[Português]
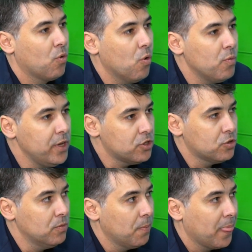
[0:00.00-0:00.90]
Com
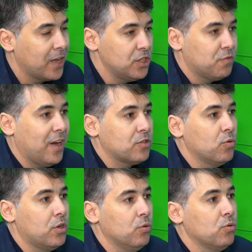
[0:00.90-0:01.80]
isso, a gente faz
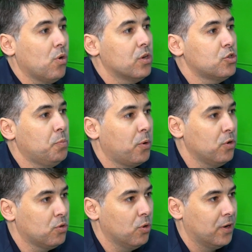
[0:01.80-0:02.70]
com que o nosso
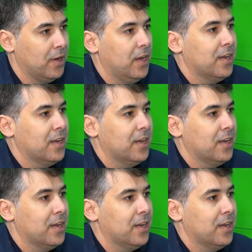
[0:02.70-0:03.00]
produtor,